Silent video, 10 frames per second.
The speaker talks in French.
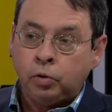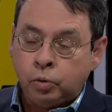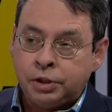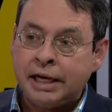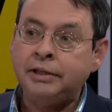tout
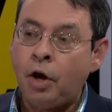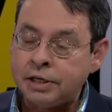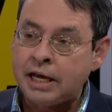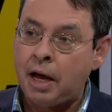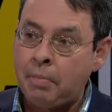le secteur
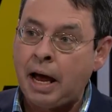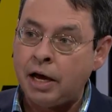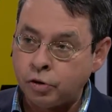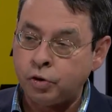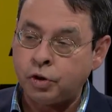
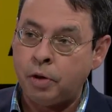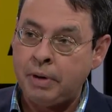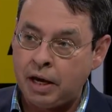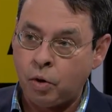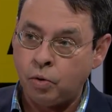s'embrase
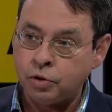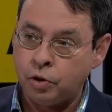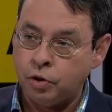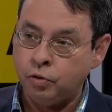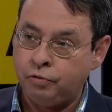justement à cause
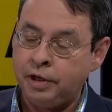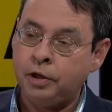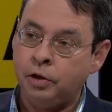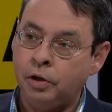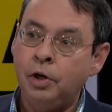du fait
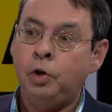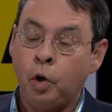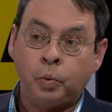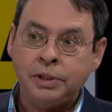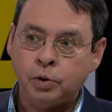que
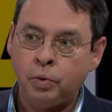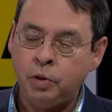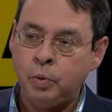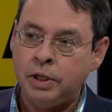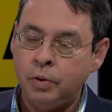le ruisseau est
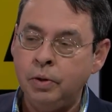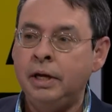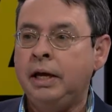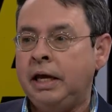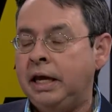huileux.
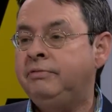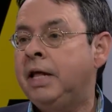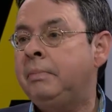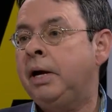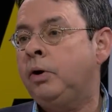Et
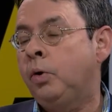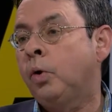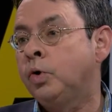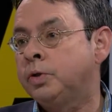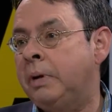évidemment,
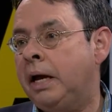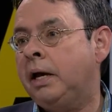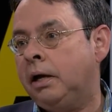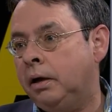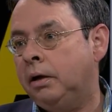
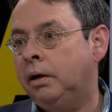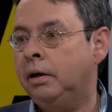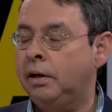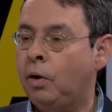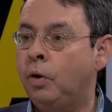heureusement,
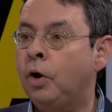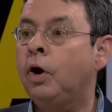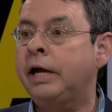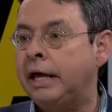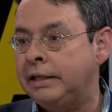euh, on a
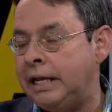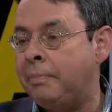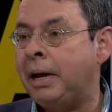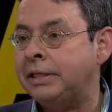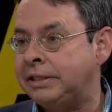regardé la
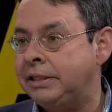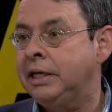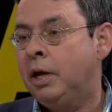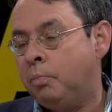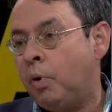partie
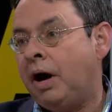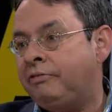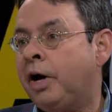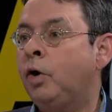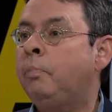pour en
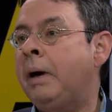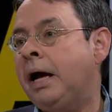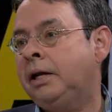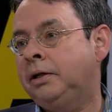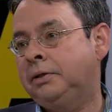faire un
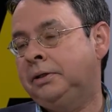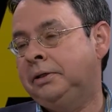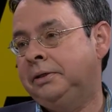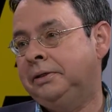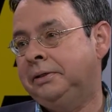parc là,
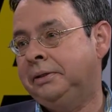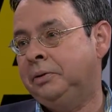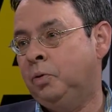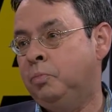euh, au